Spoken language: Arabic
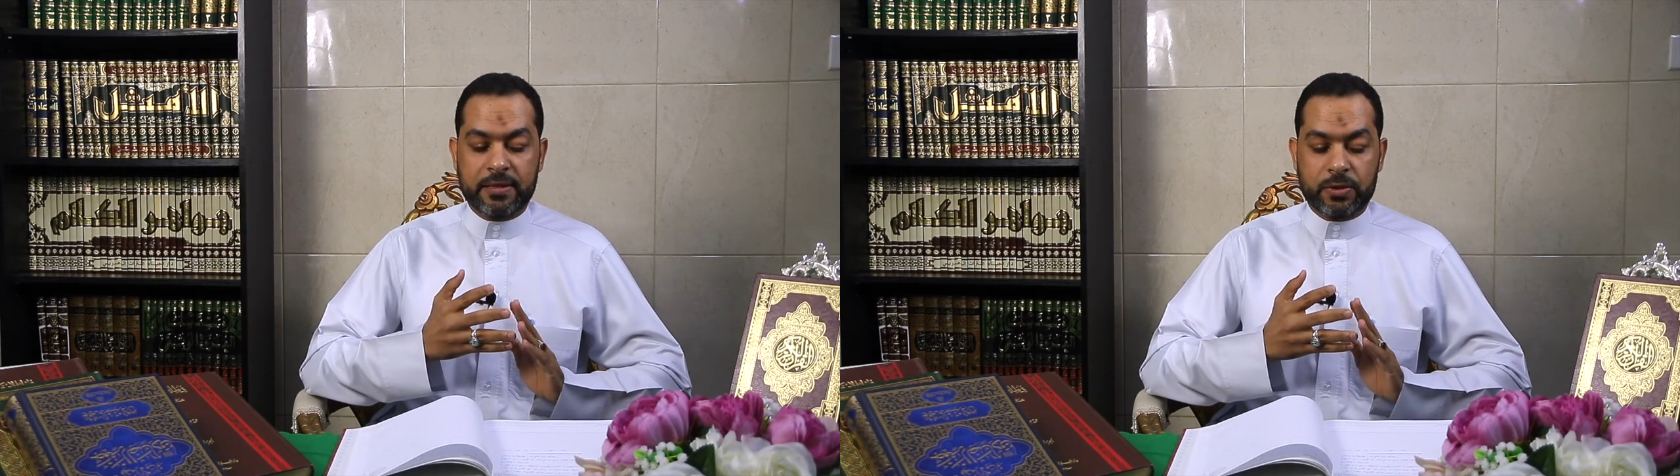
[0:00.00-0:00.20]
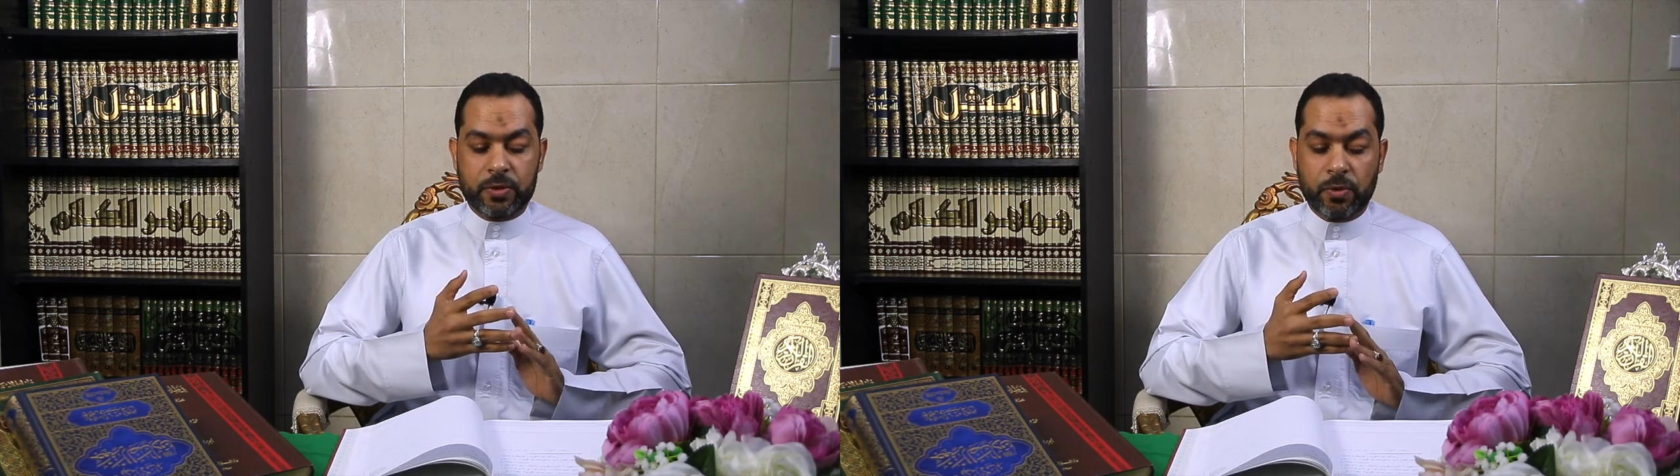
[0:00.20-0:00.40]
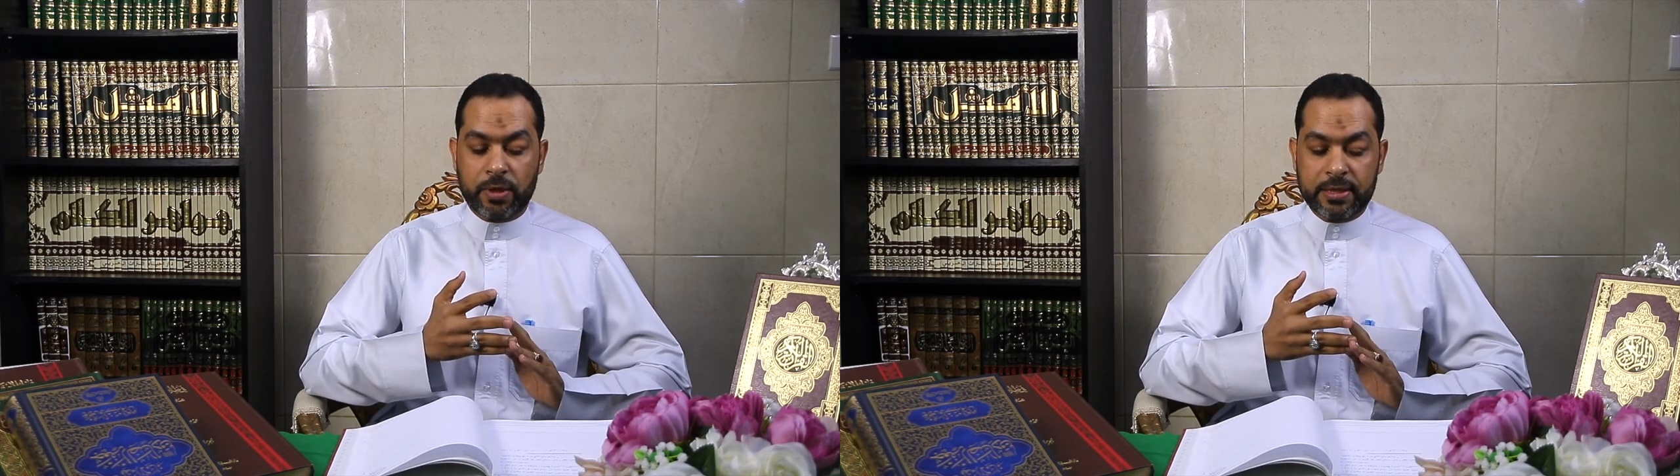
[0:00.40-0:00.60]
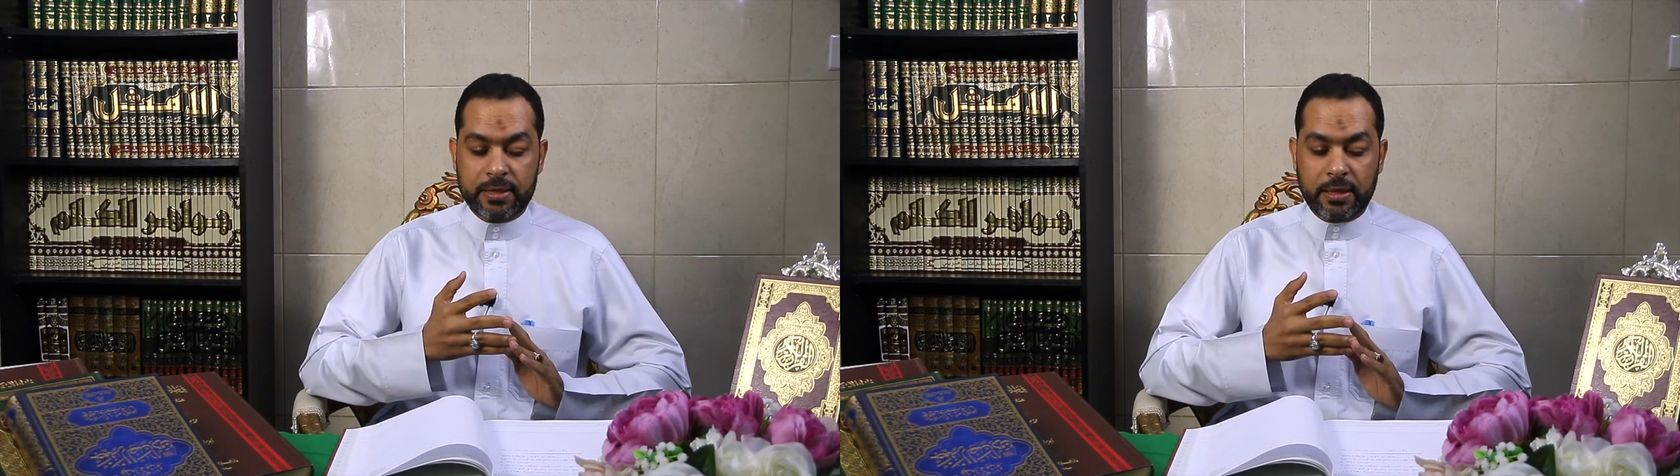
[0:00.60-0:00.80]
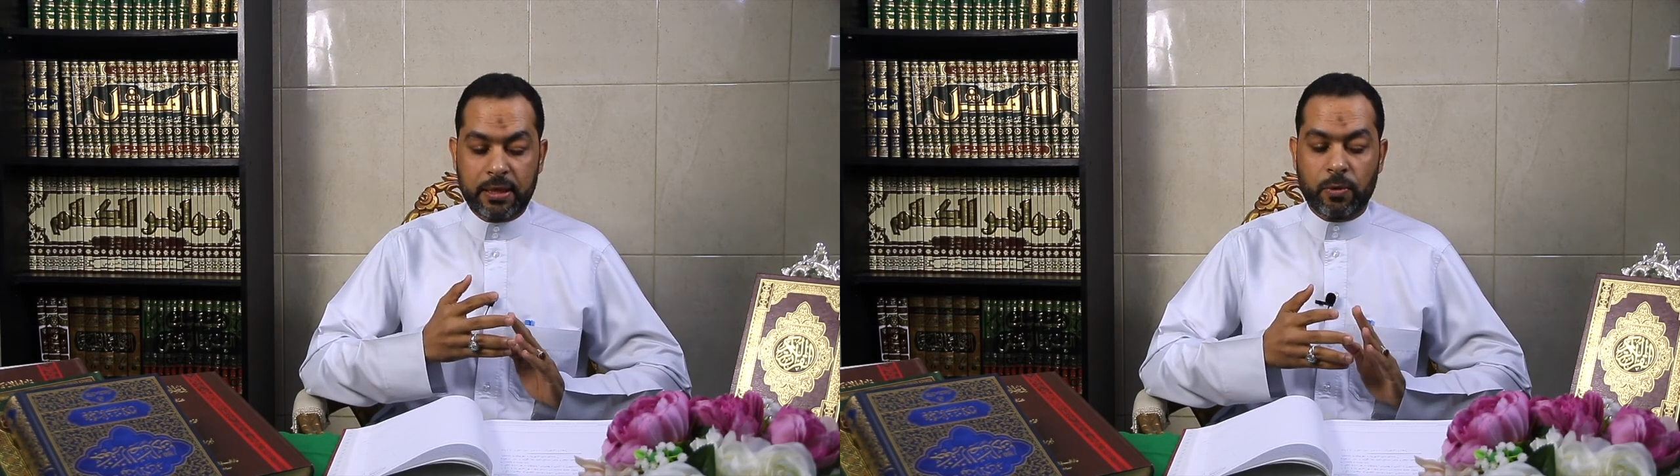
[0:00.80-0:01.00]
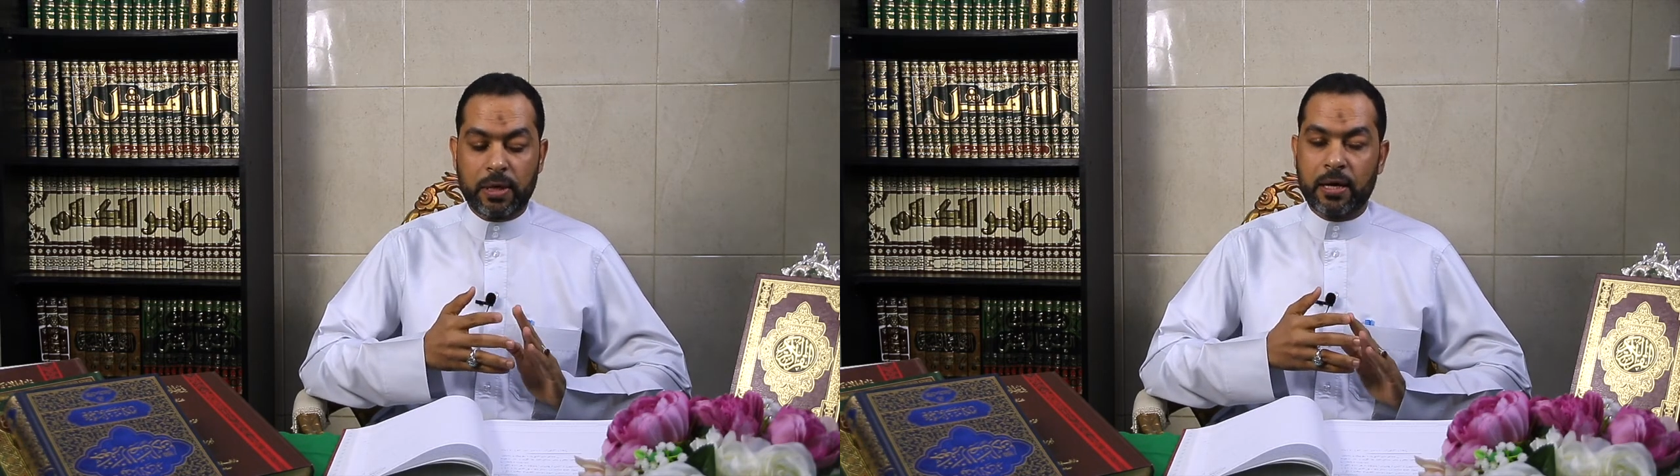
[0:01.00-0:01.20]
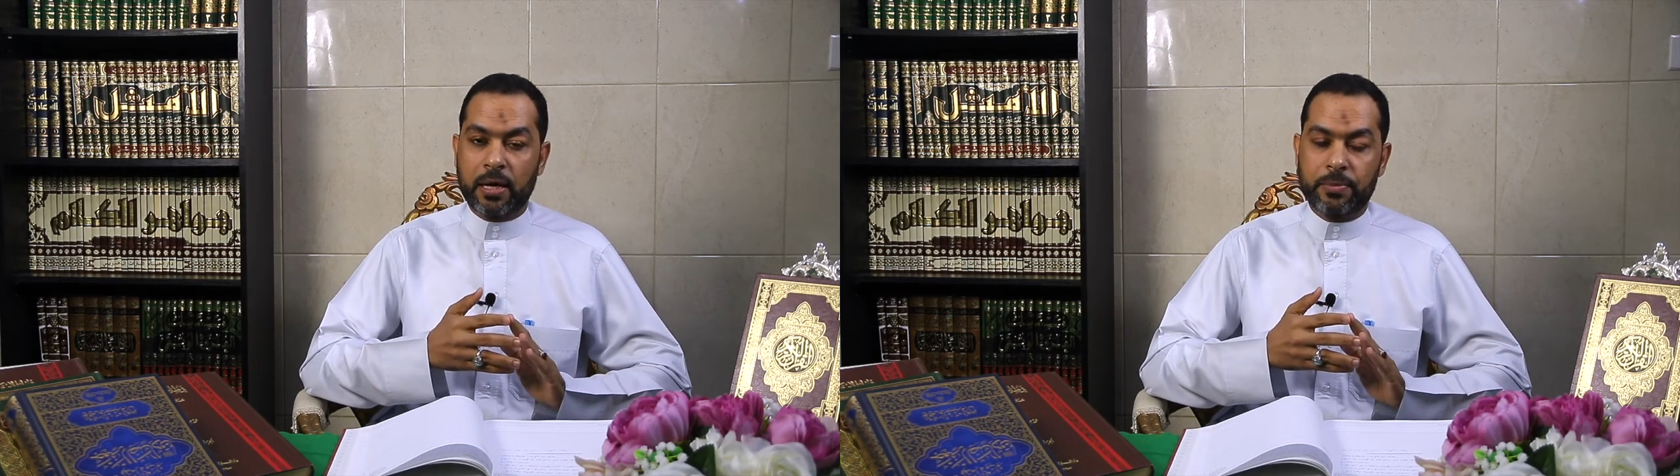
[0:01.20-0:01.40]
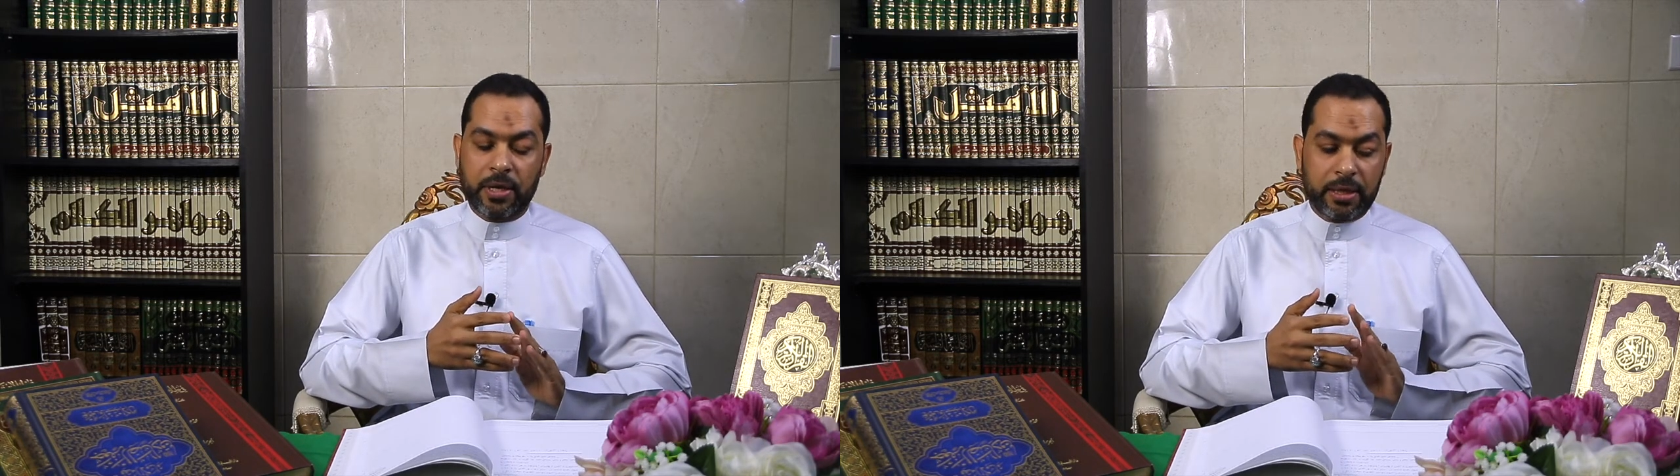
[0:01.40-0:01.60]
الزهره
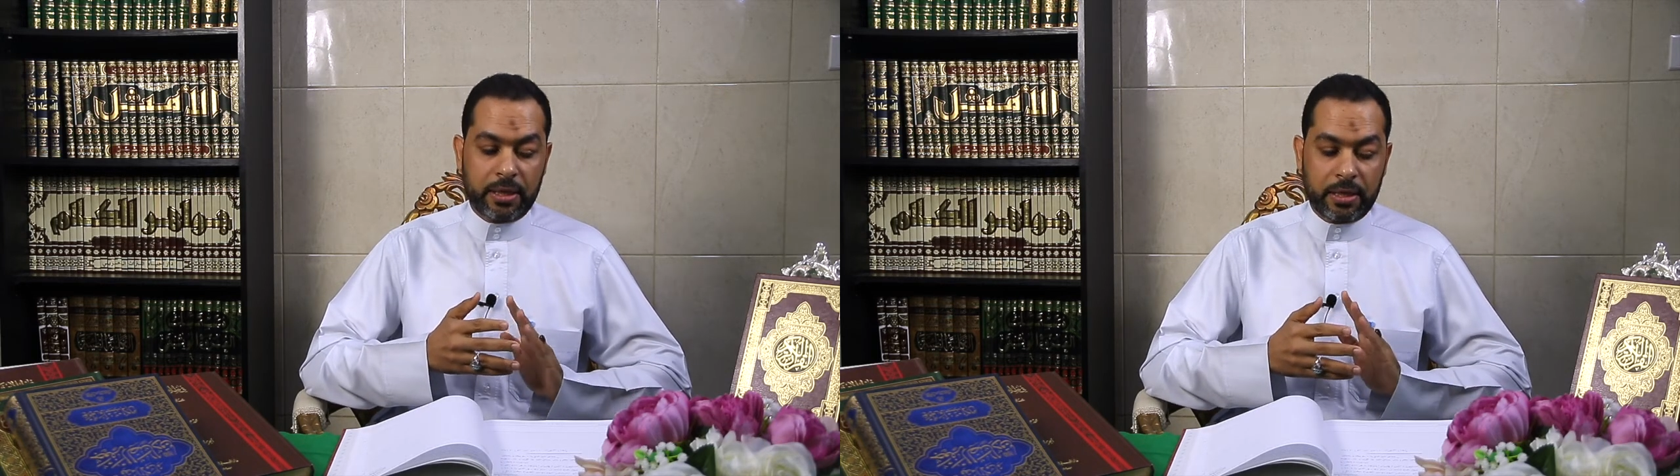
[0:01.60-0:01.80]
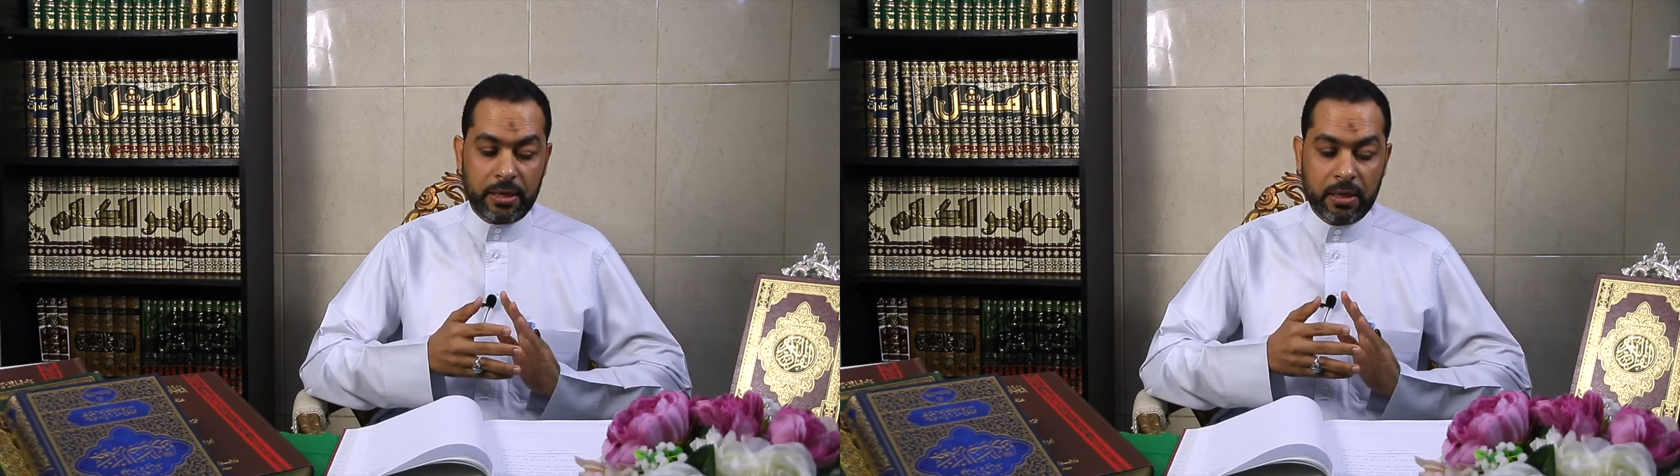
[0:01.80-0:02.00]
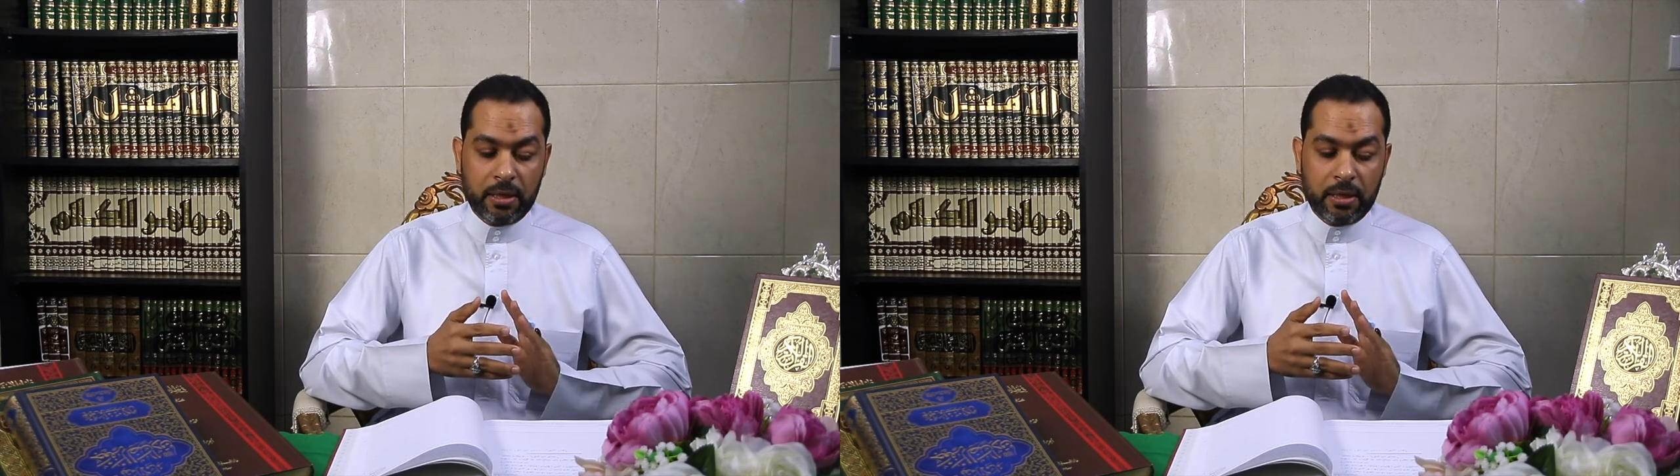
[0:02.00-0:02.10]
والقمر